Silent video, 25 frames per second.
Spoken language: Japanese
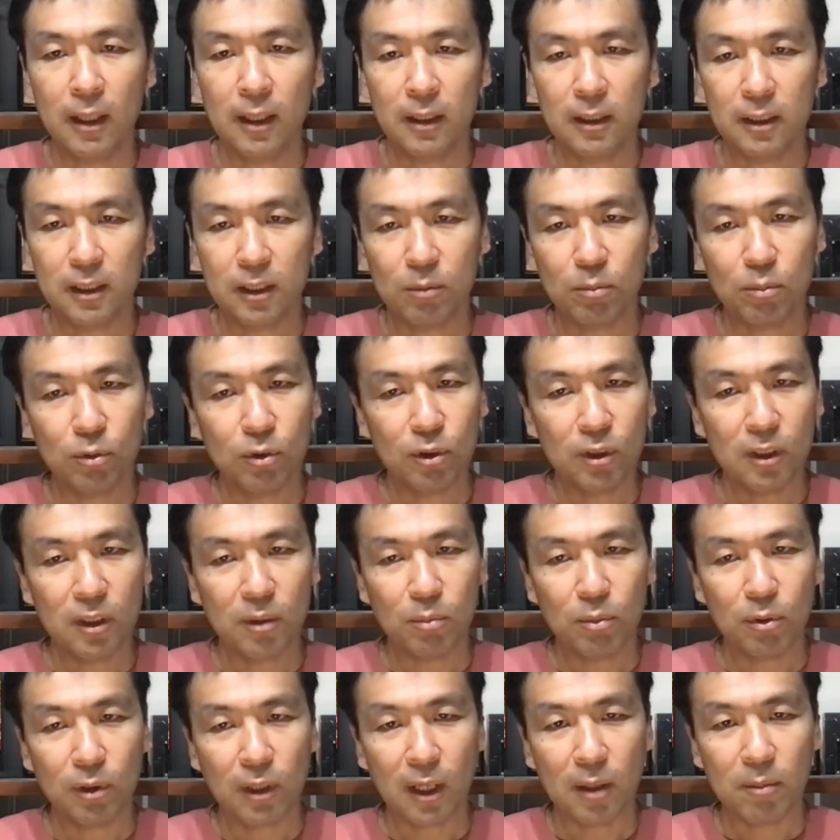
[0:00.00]
自分
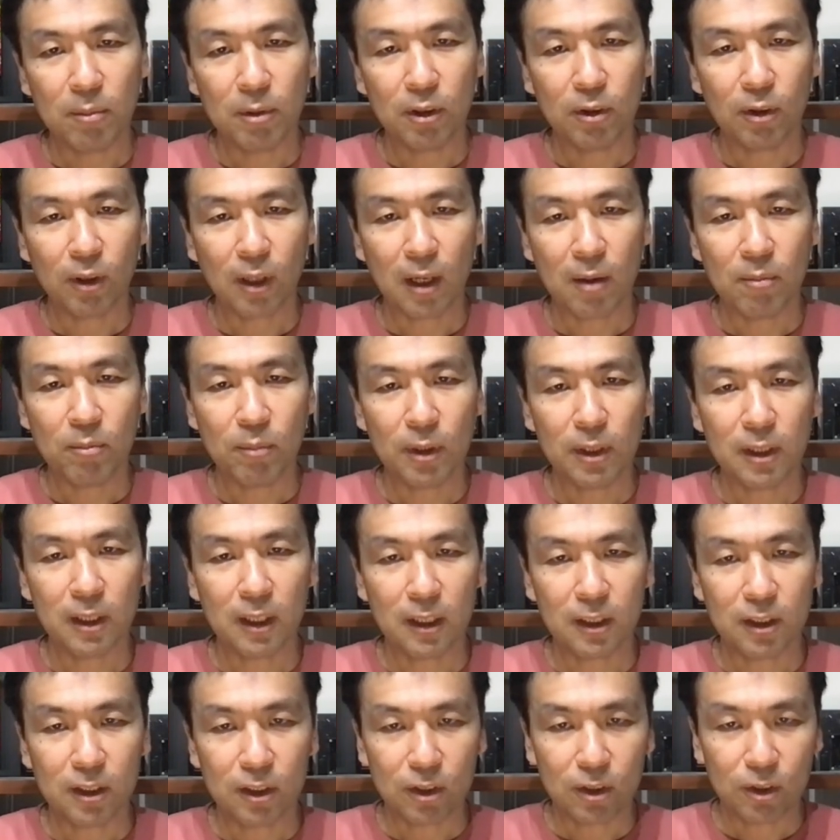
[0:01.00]
にプライベートカンパニー
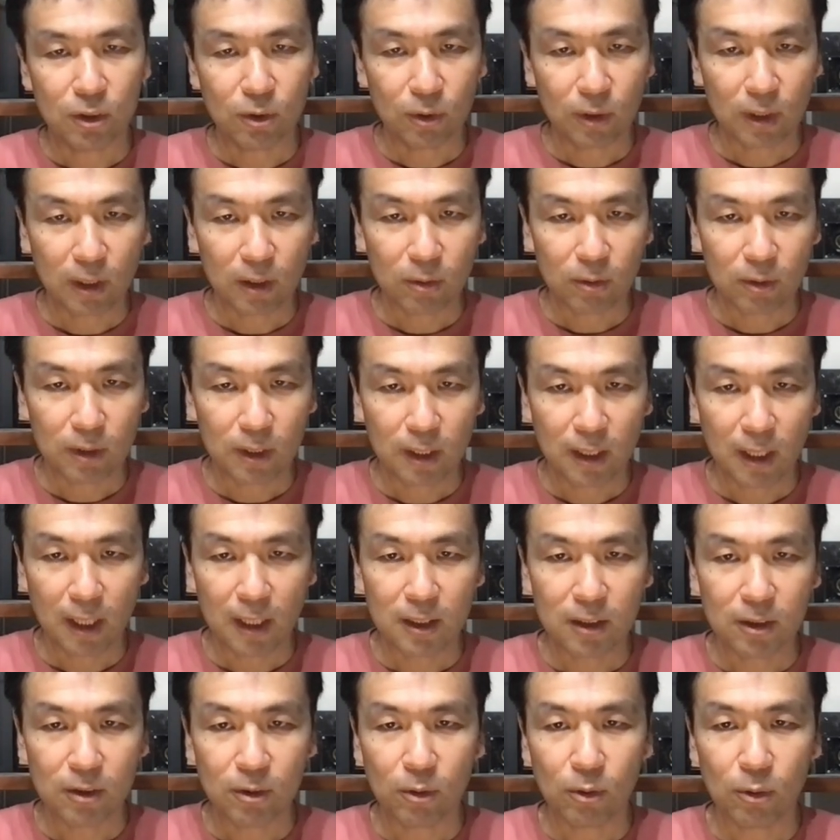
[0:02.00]
が必要だと理
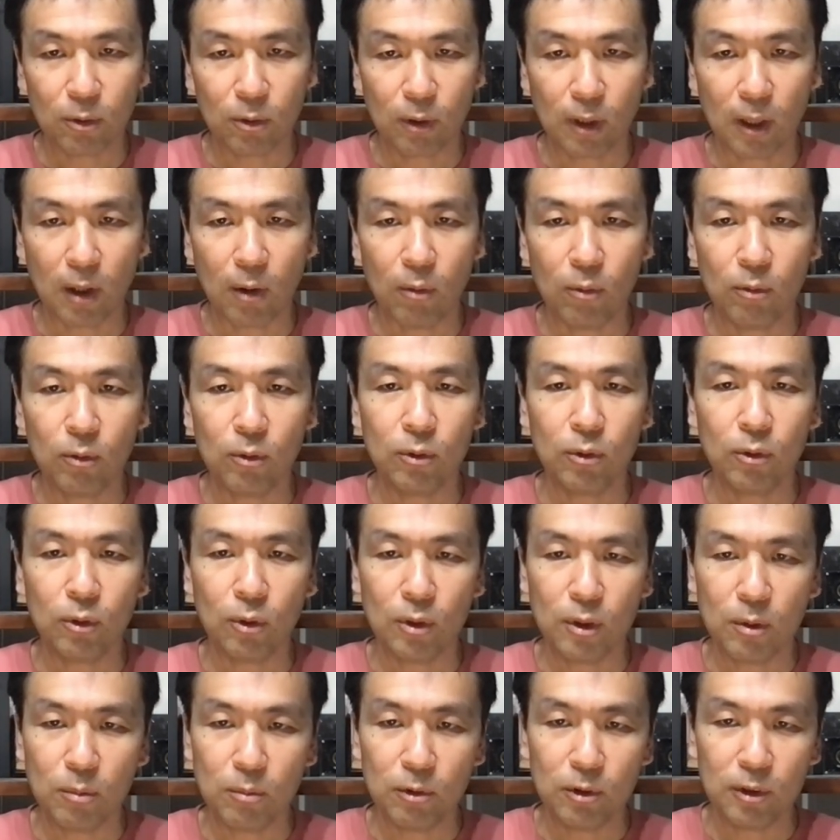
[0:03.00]
解することが本当
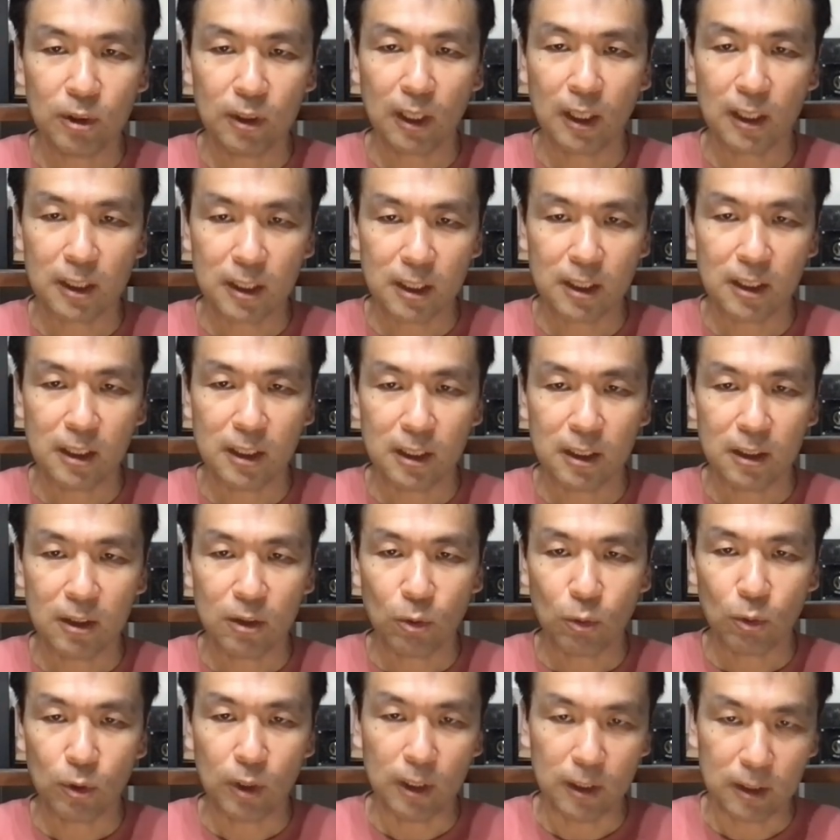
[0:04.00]
に難しい
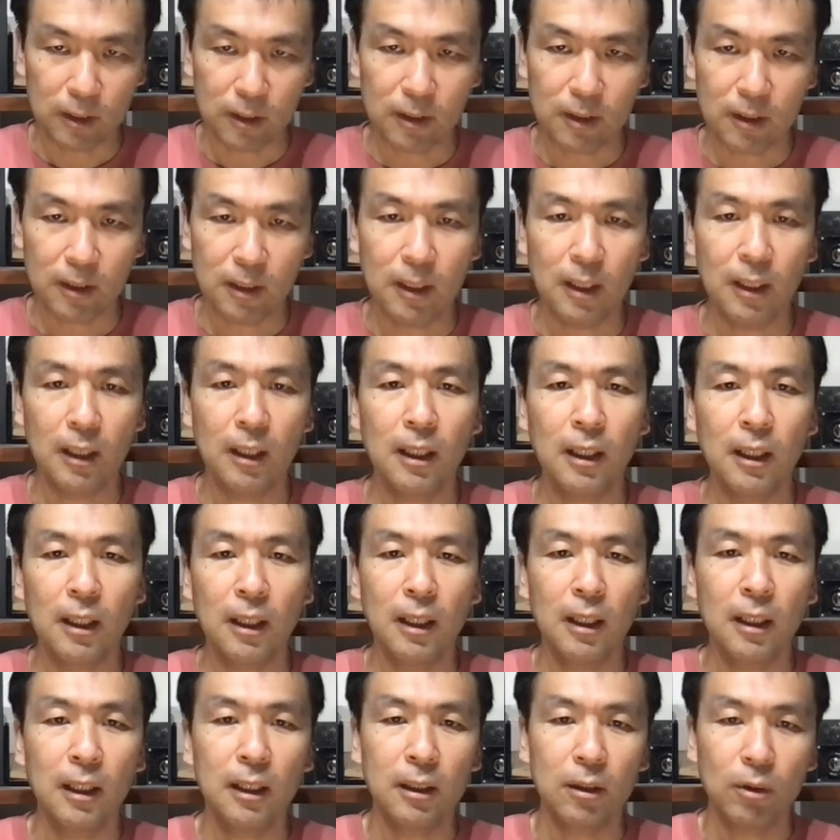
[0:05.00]
ようです。
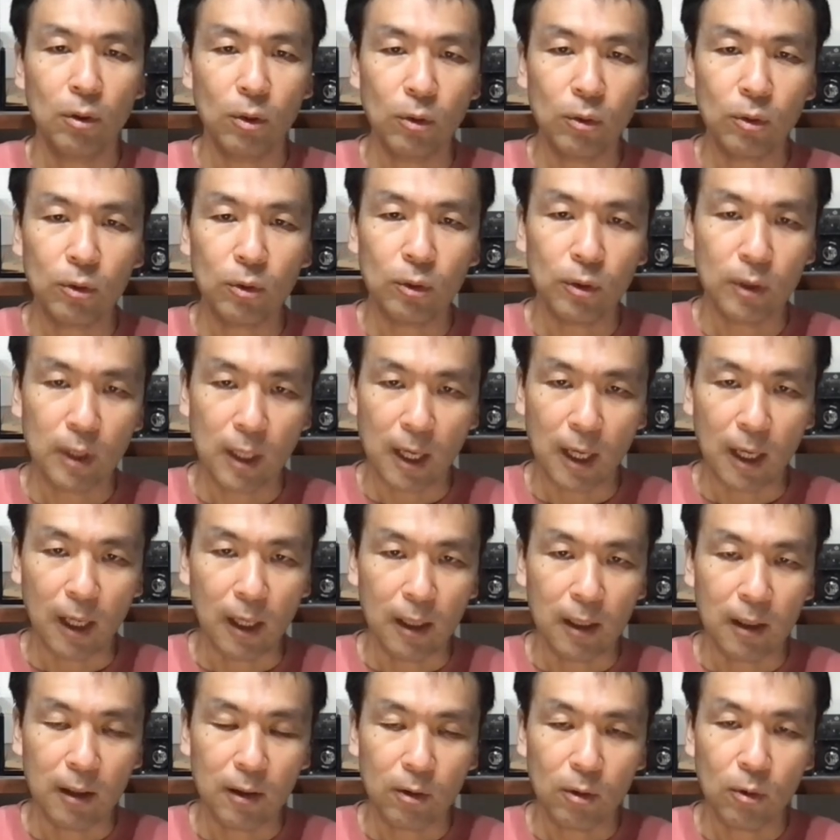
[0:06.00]
ということで
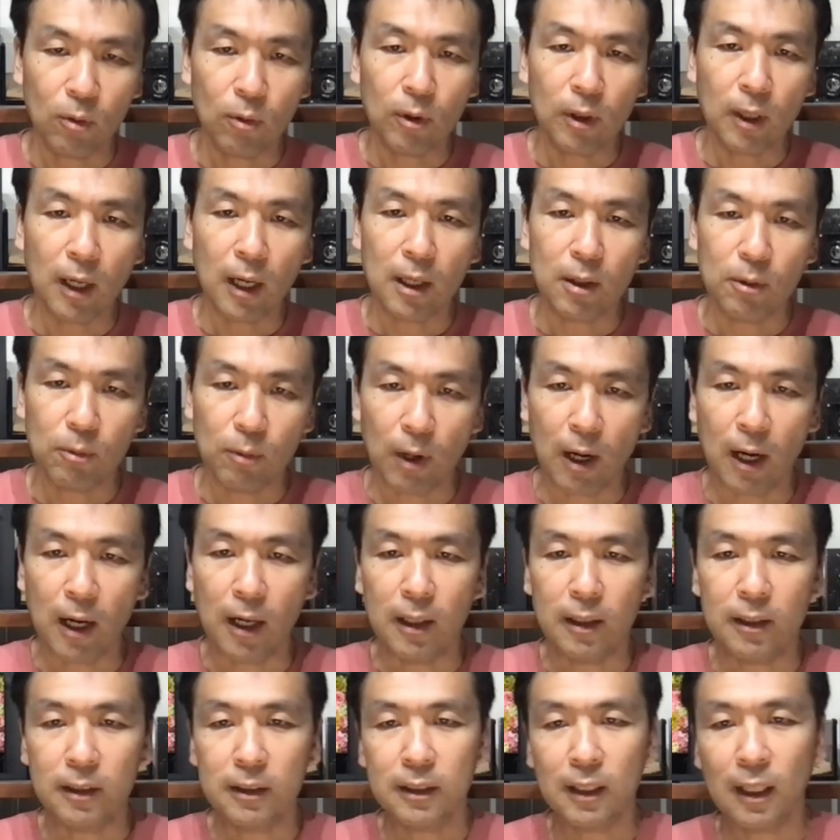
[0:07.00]
今回は
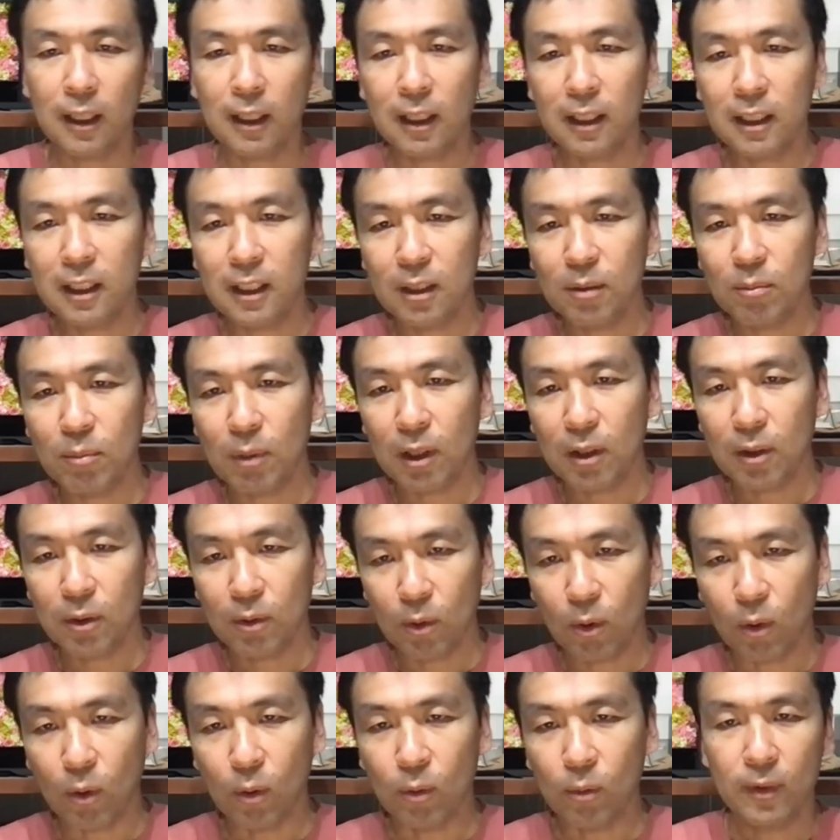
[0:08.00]
サラリーマン
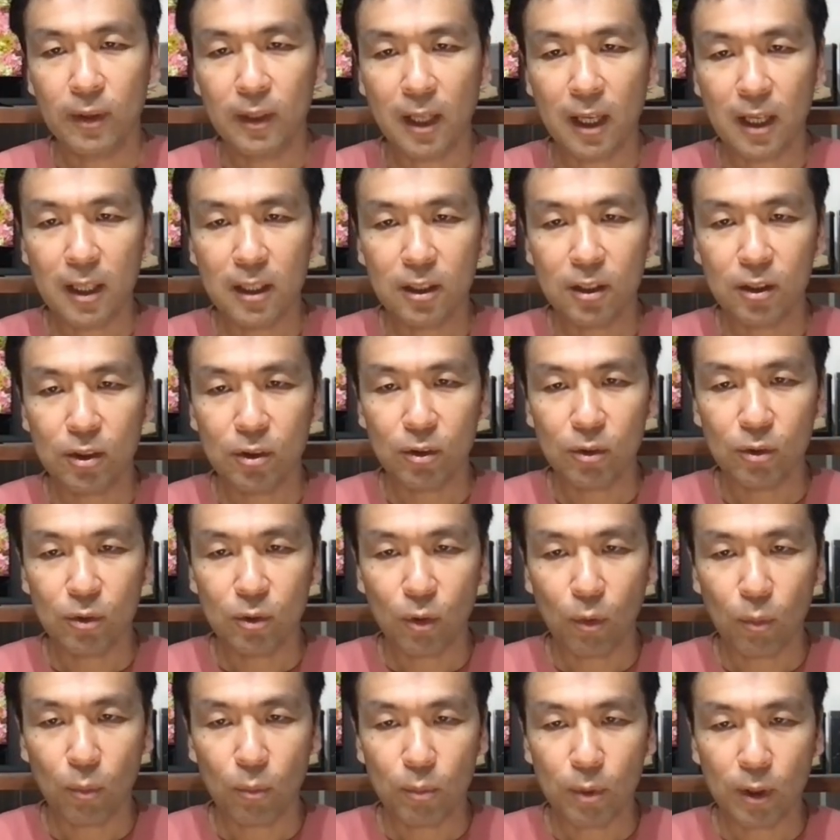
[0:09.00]
の年収
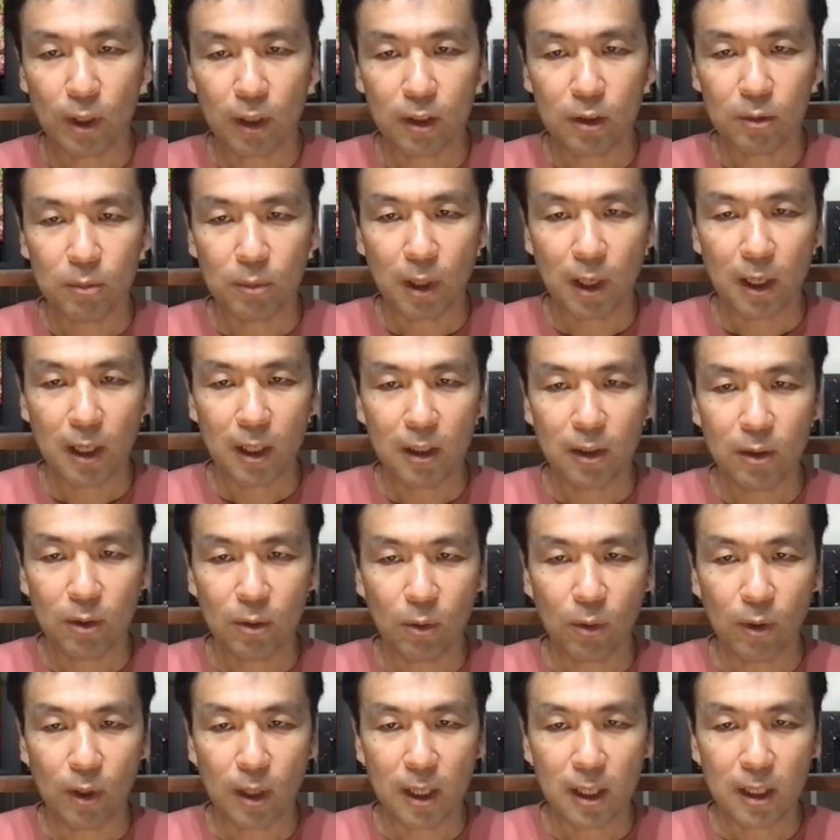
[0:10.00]
600万円
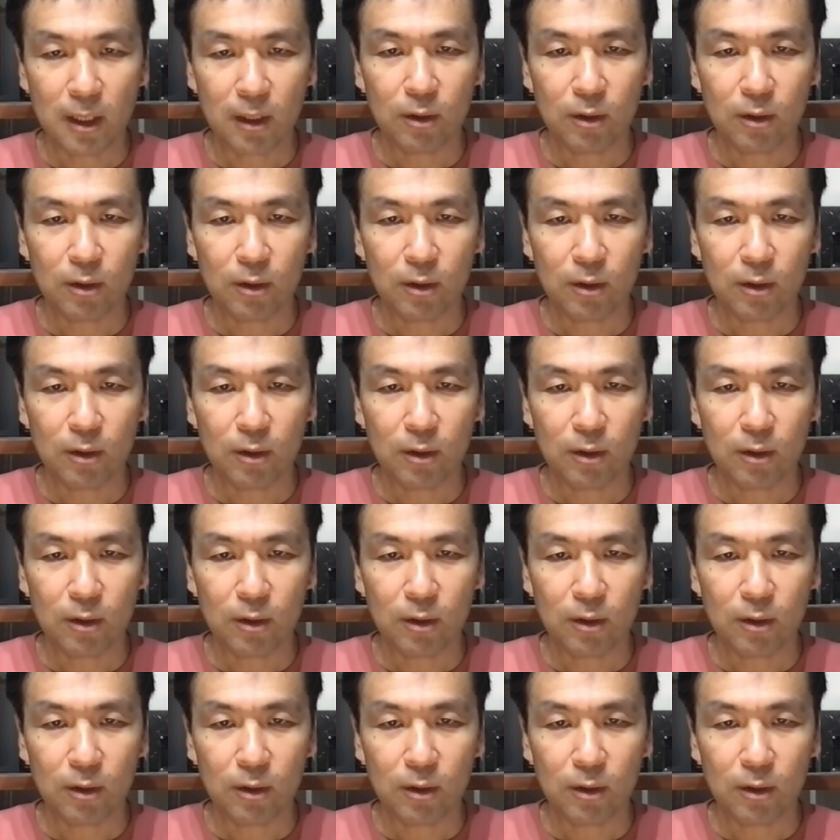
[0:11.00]
の A